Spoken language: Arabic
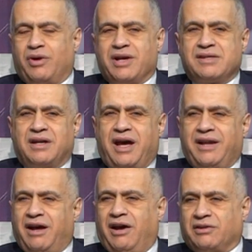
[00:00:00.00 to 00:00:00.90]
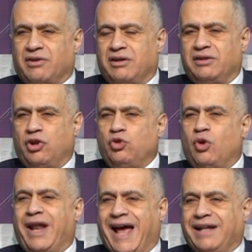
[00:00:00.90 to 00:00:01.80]
وكذا أنا أعتقد
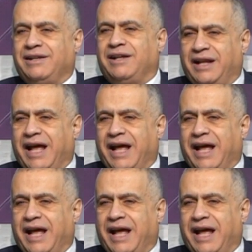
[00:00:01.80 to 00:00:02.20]
أنه العدل